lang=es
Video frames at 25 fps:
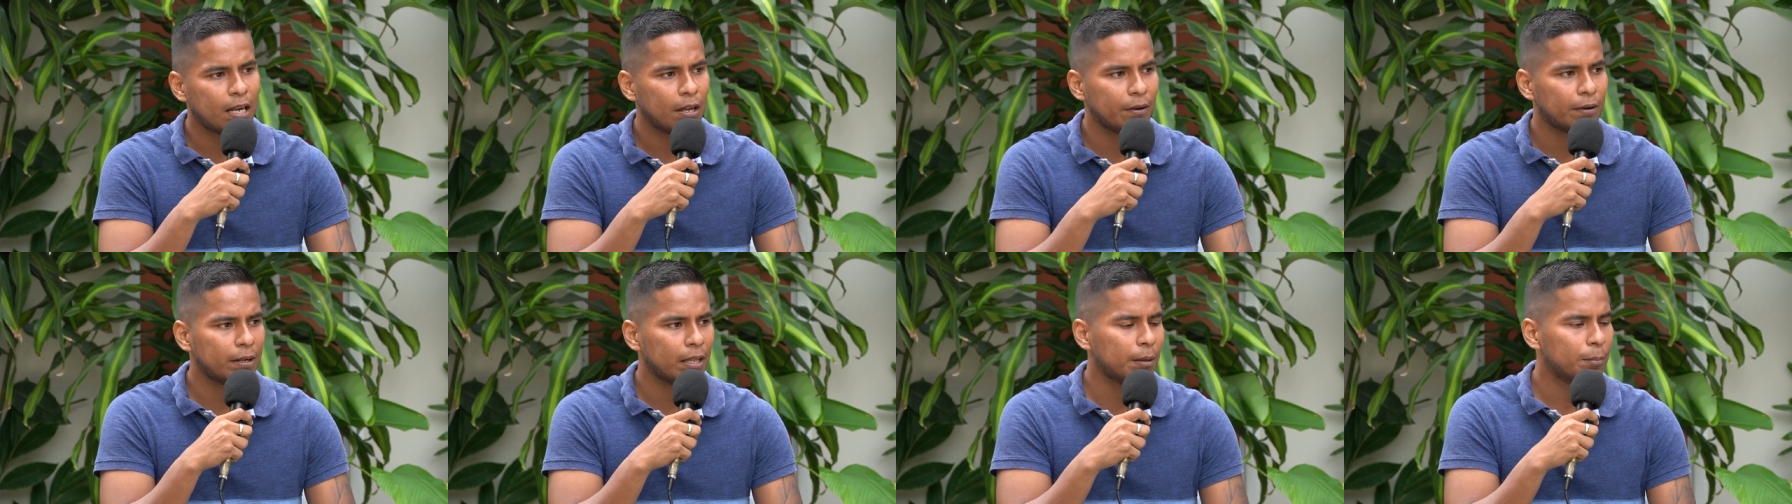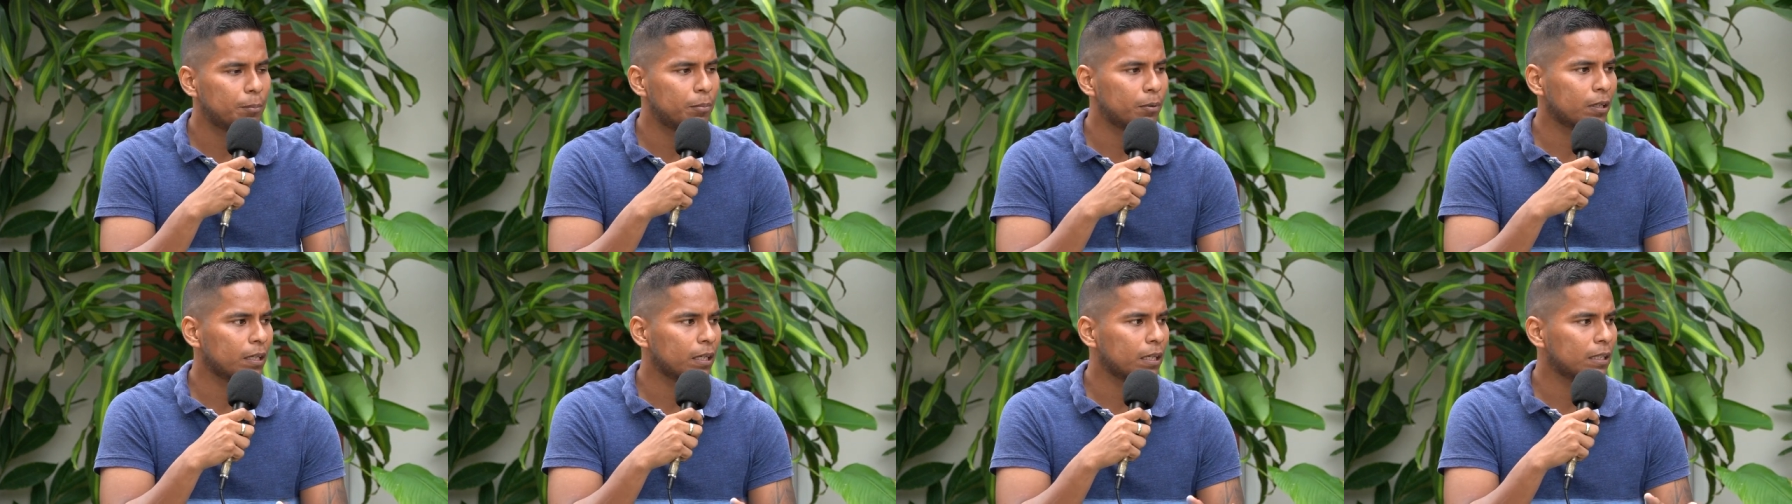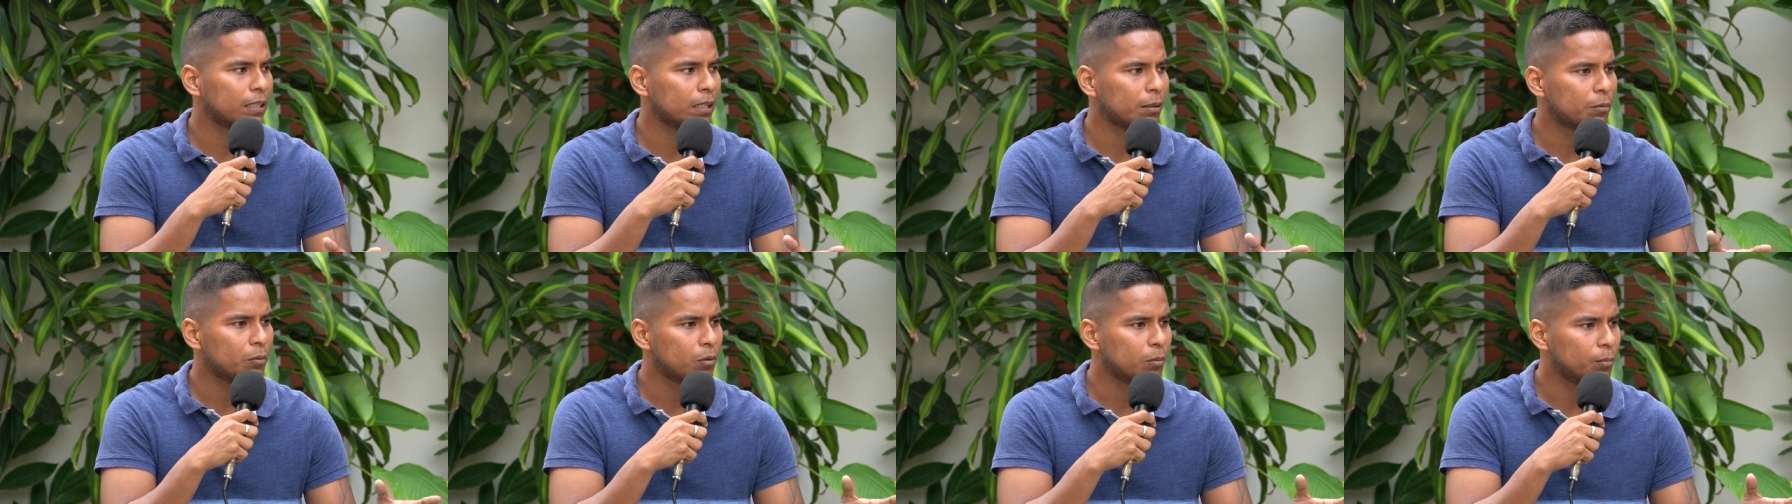la verdad porque
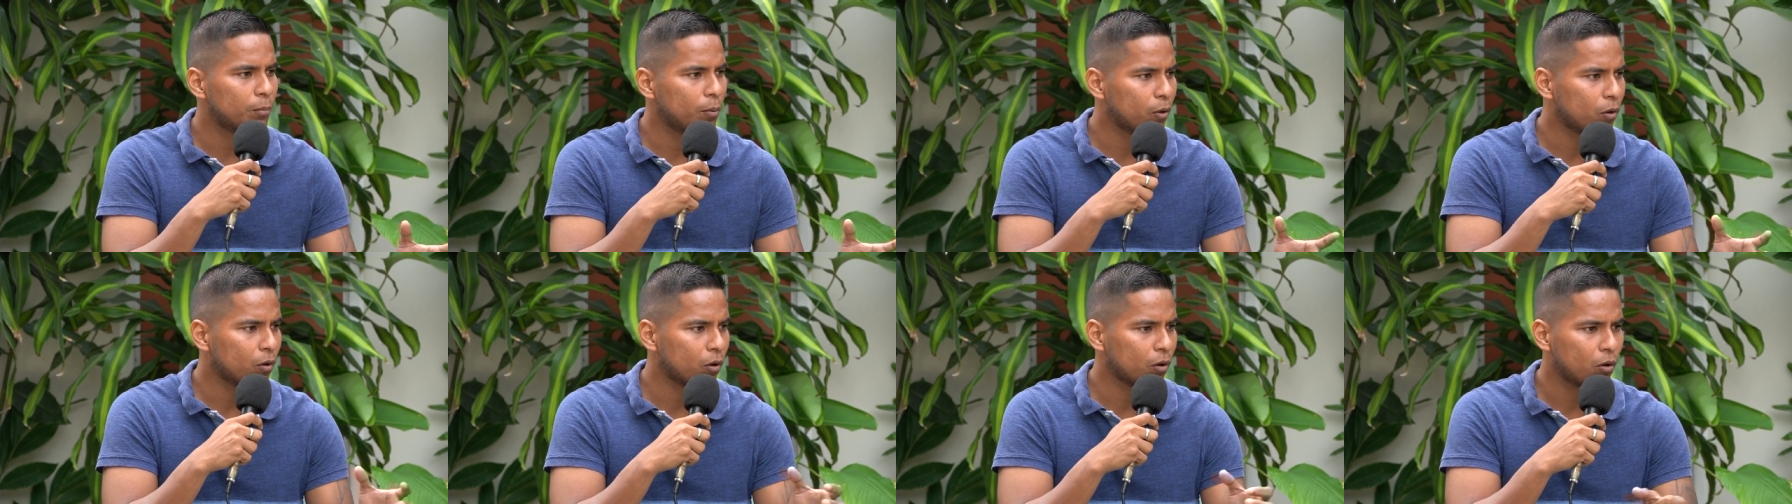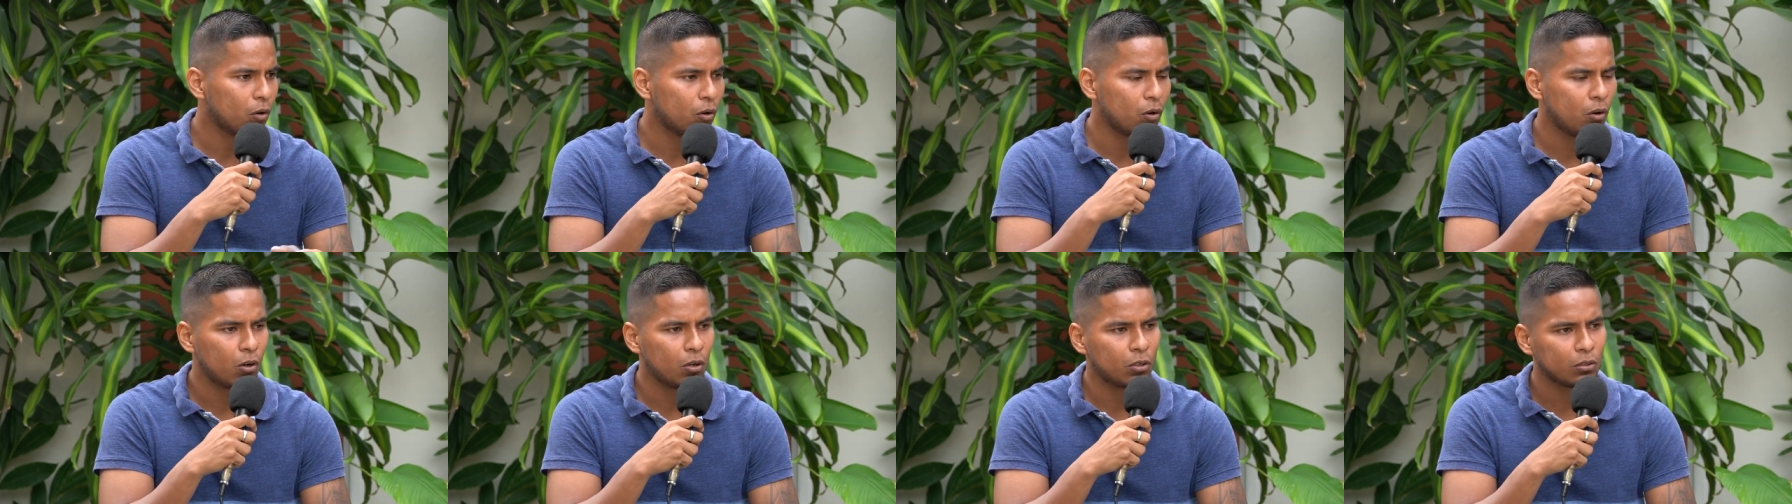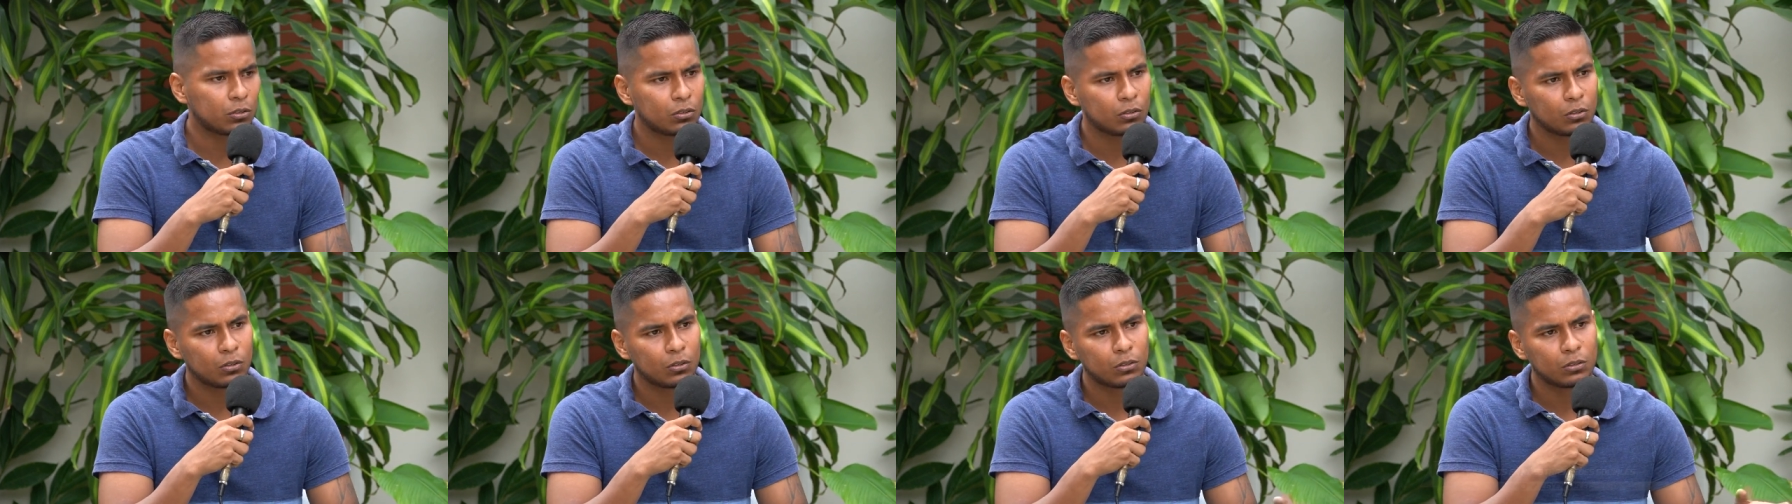estamos un poco
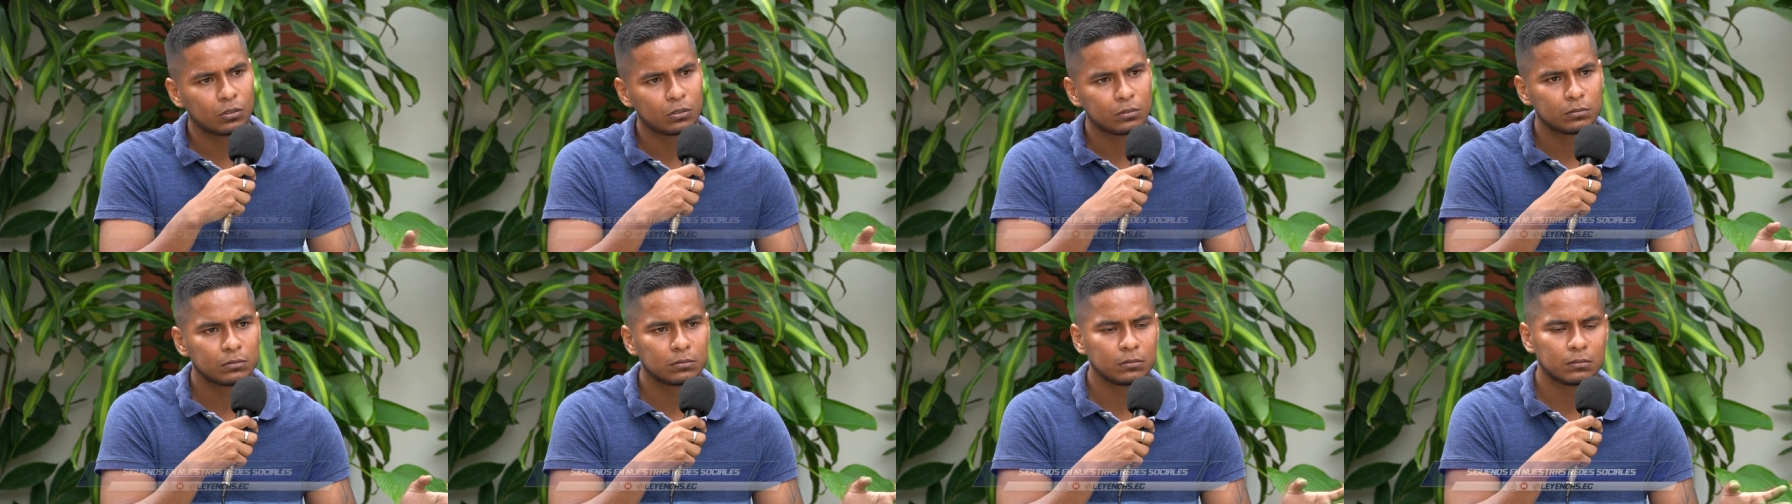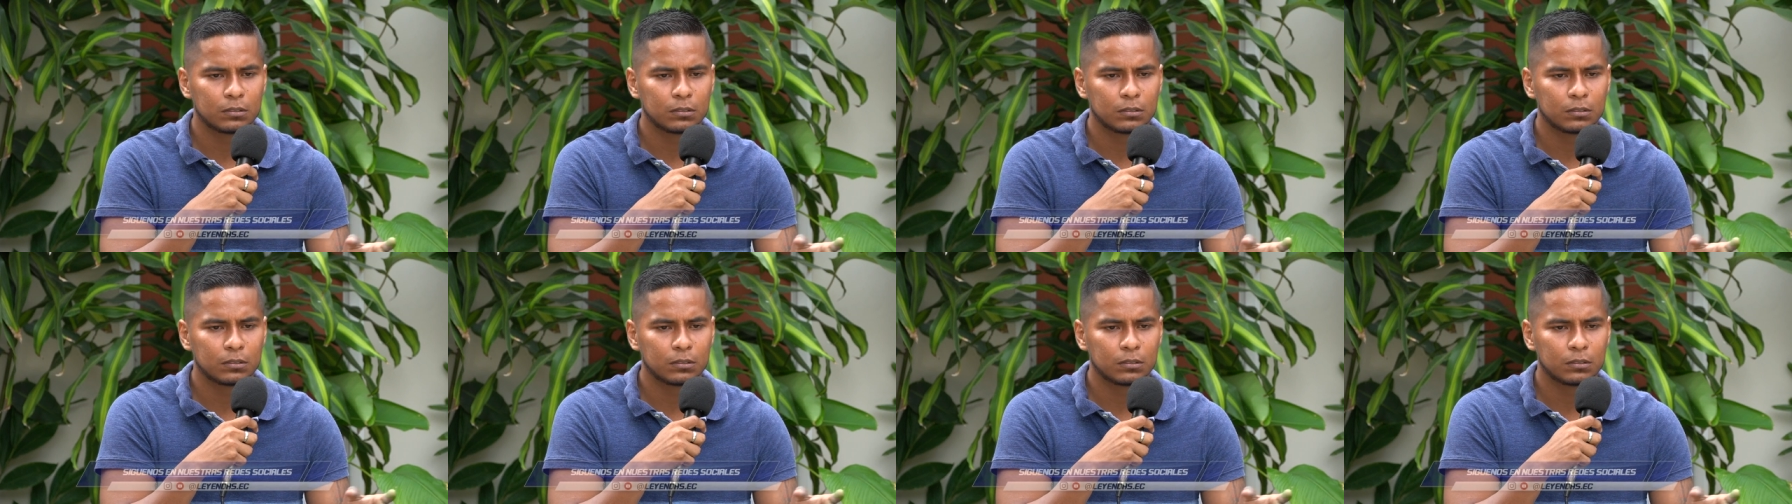cortos,